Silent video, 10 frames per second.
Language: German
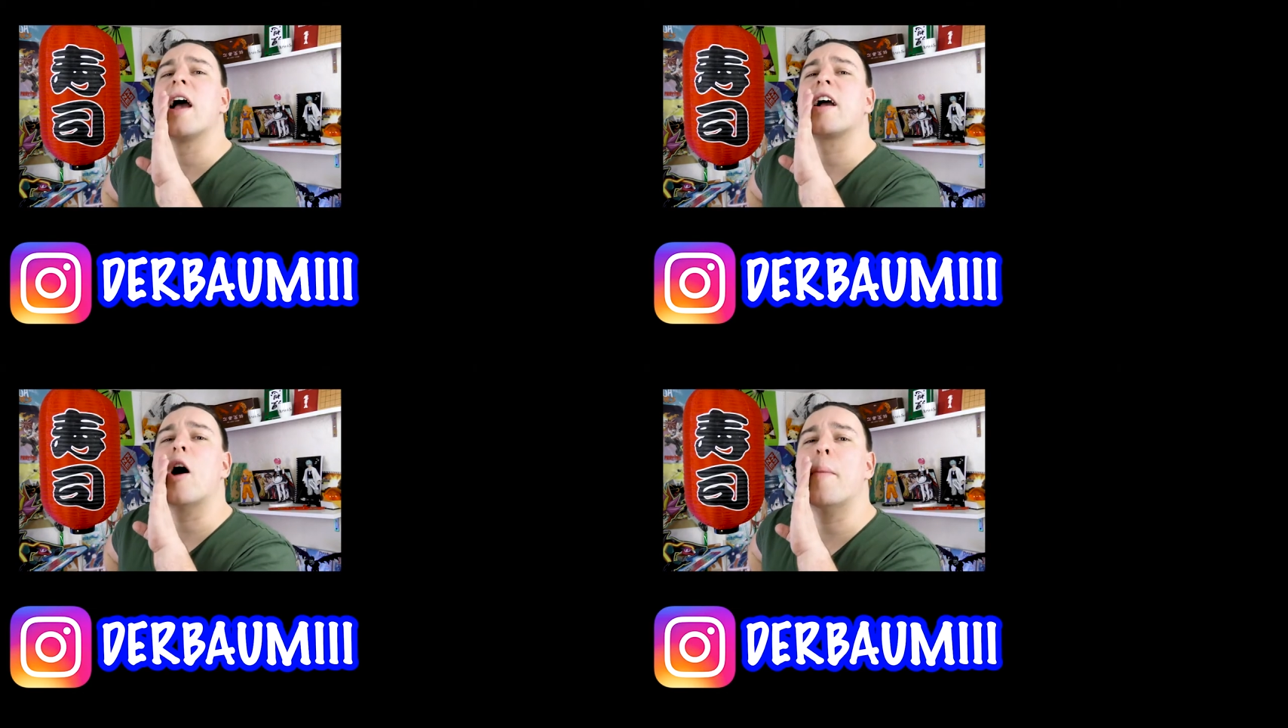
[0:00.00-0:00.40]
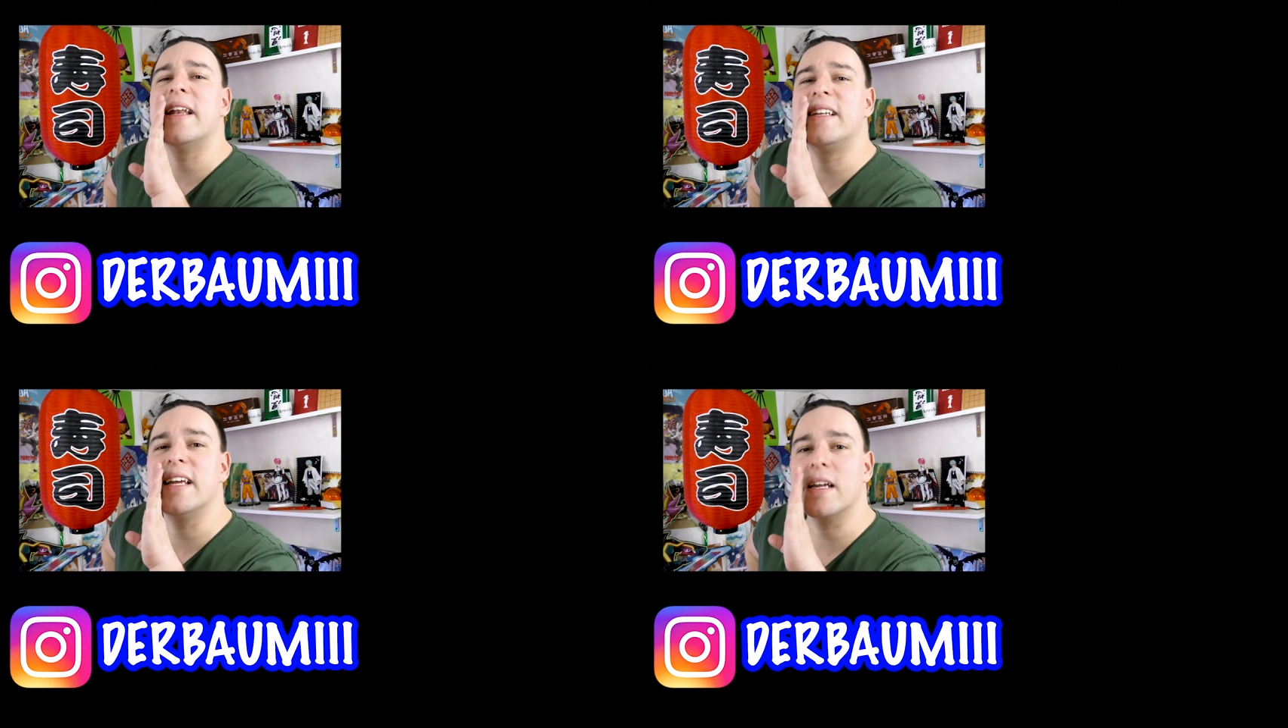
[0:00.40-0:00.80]

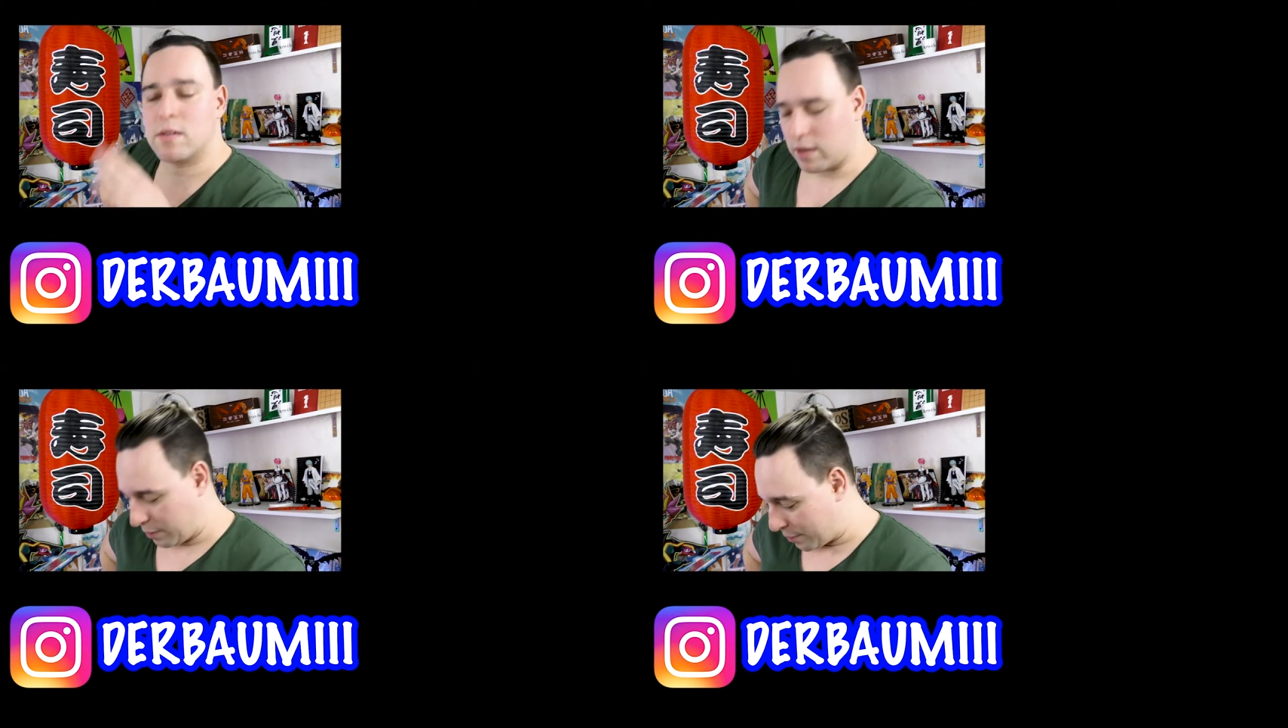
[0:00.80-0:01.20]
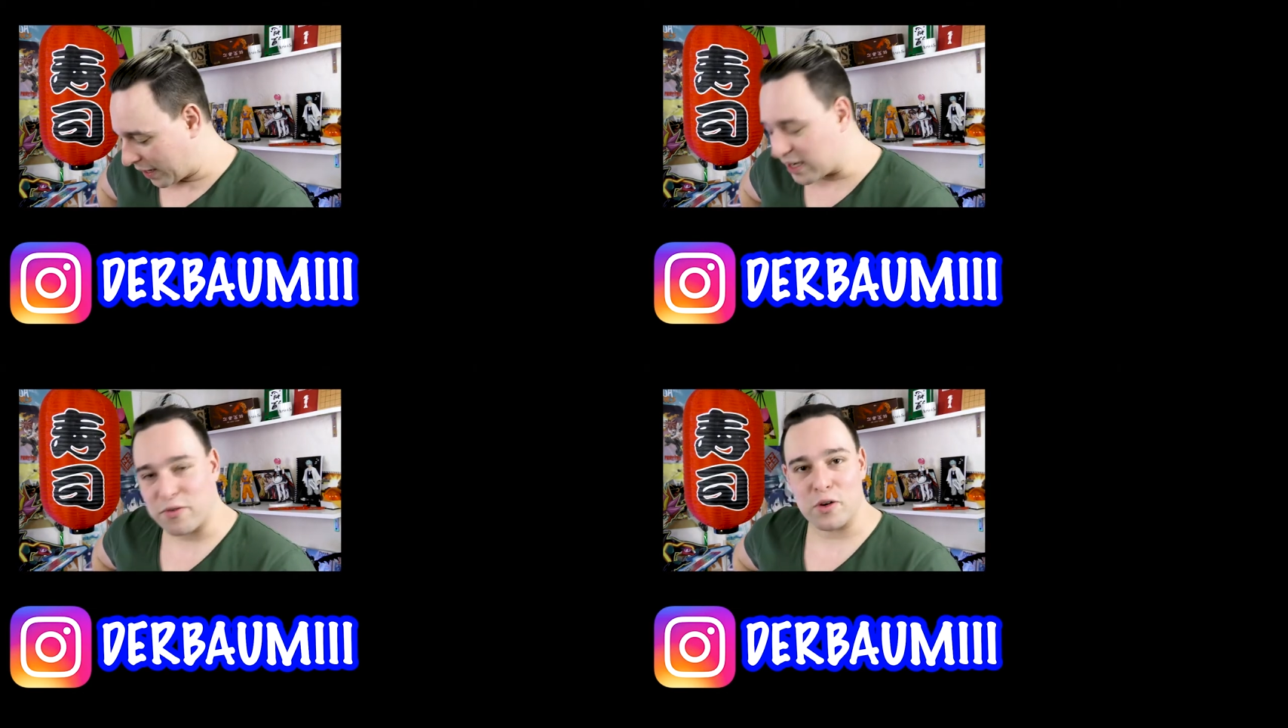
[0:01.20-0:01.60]
Kommentieren. In der
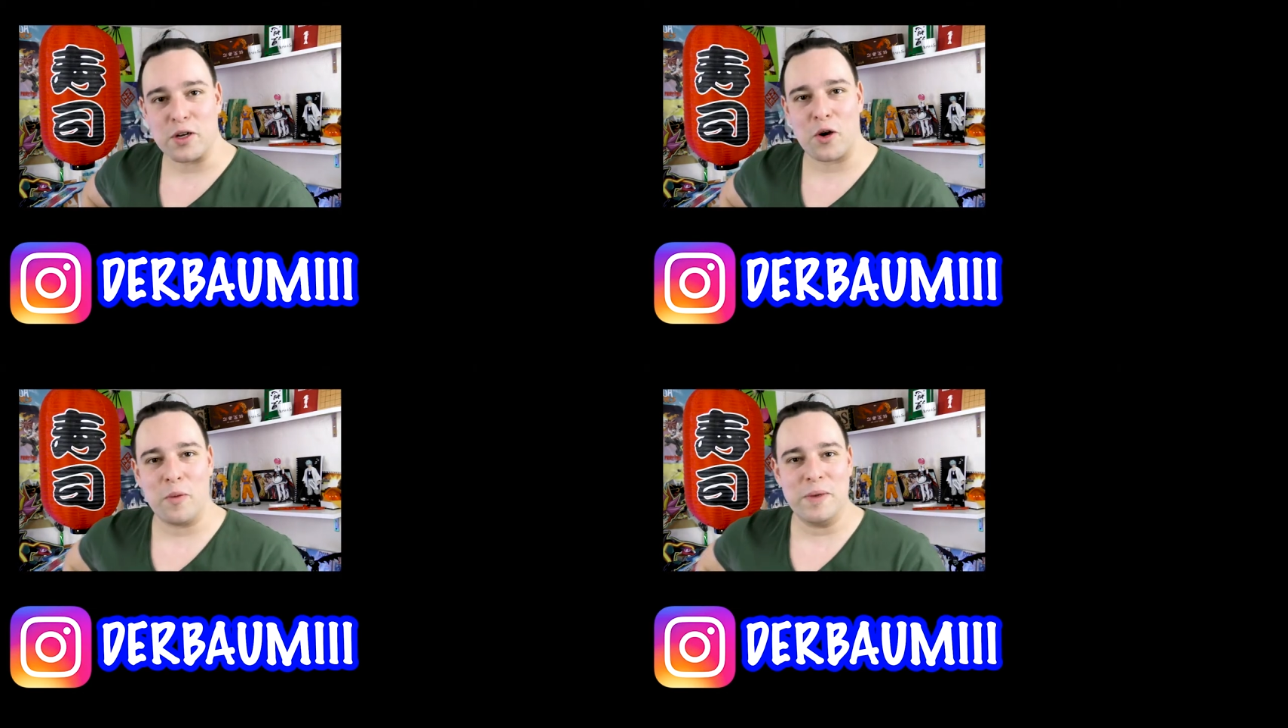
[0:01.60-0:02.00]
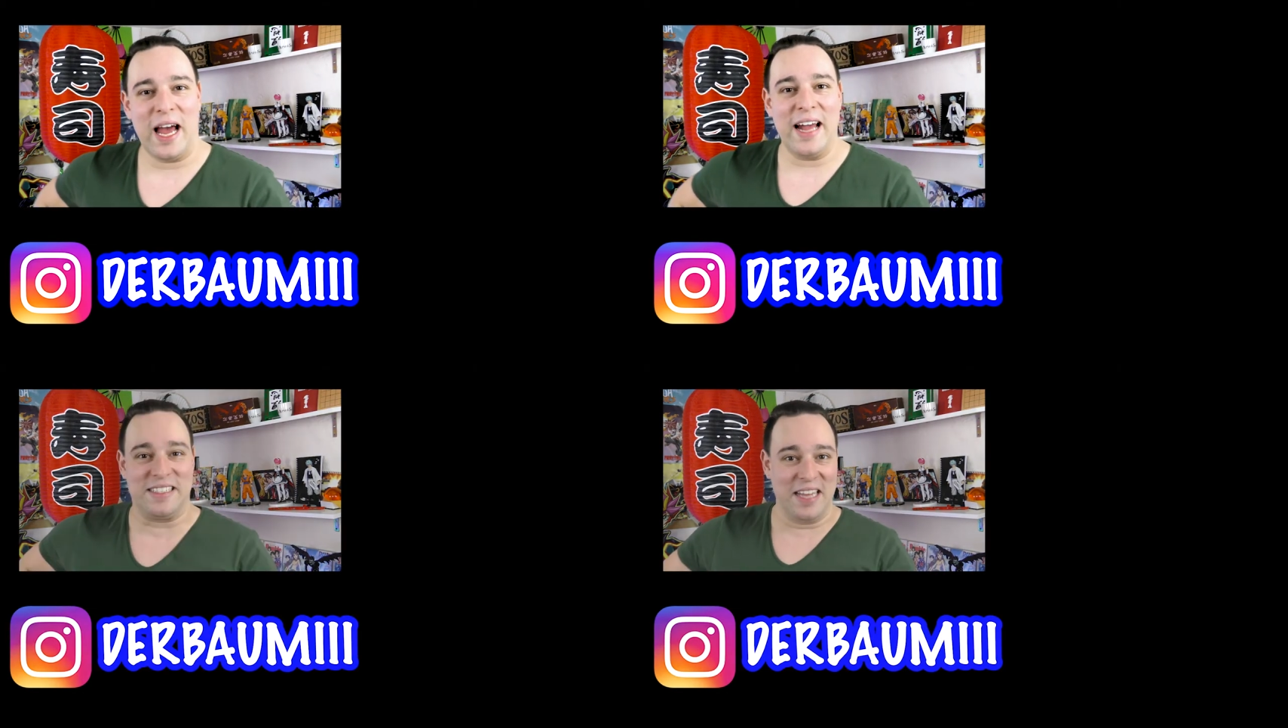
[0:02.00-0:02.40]
Mangelfolge mit
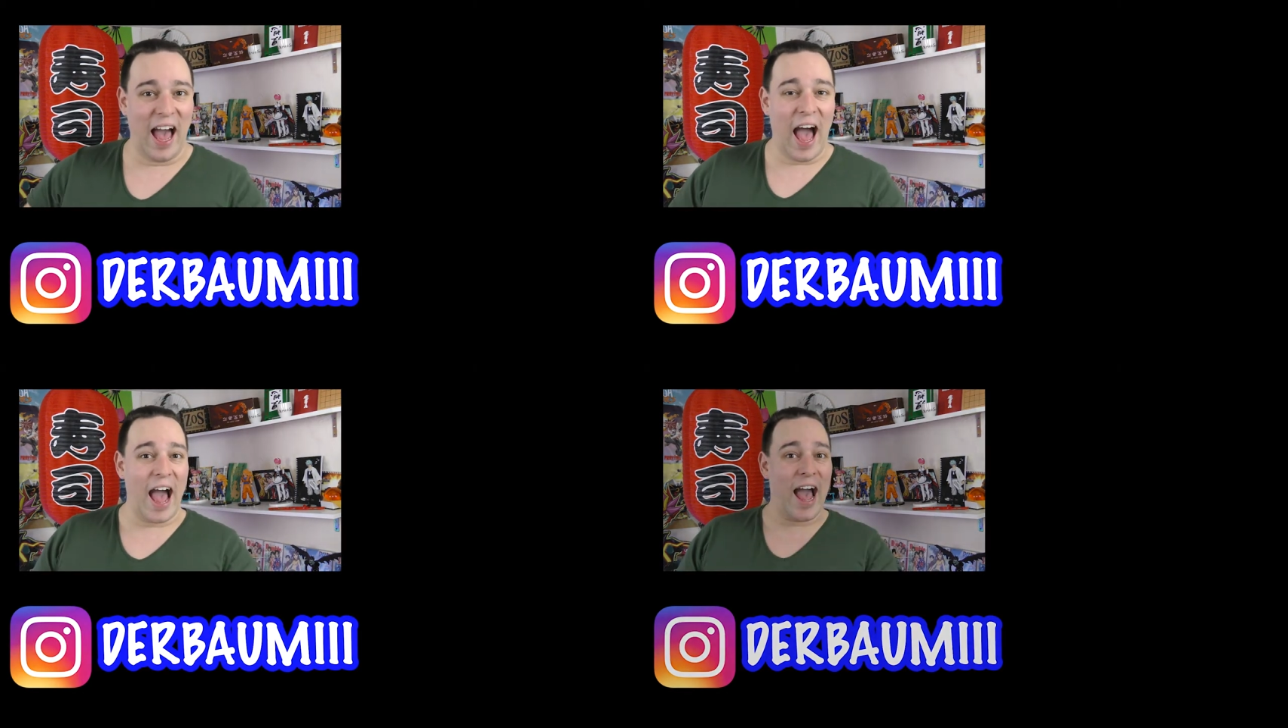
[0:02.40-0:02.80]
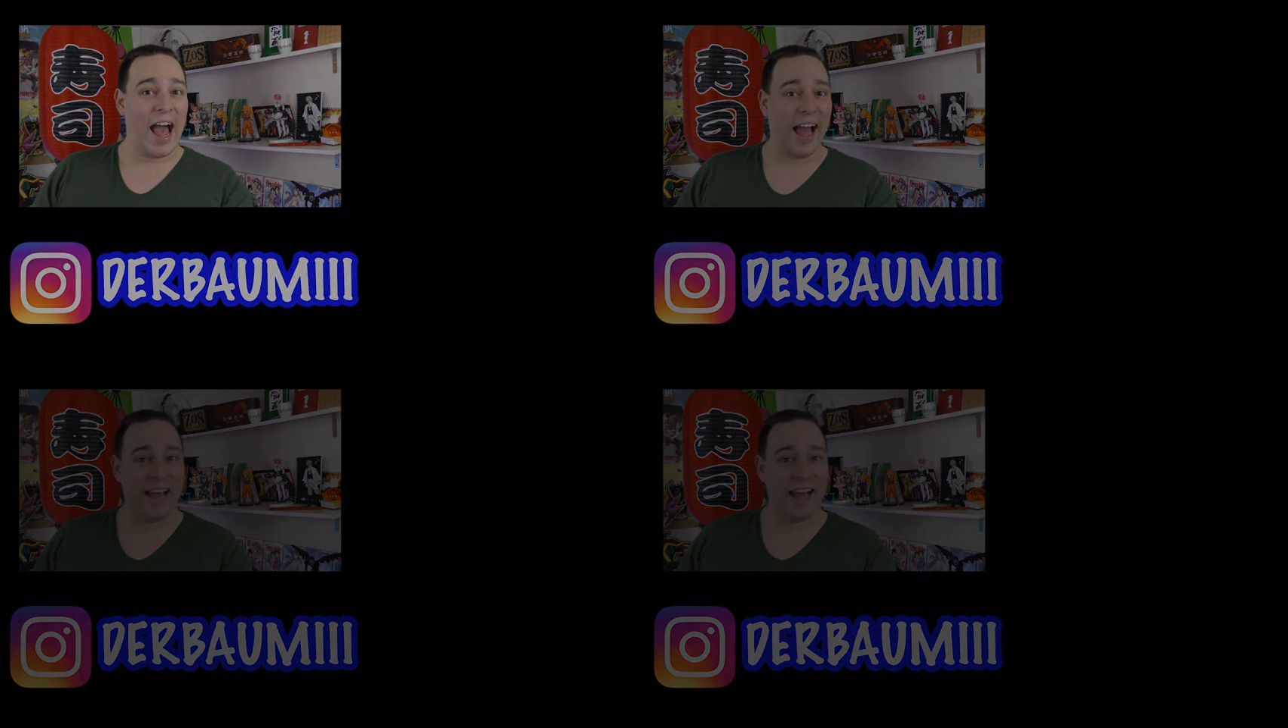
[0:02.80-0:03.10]
Alter.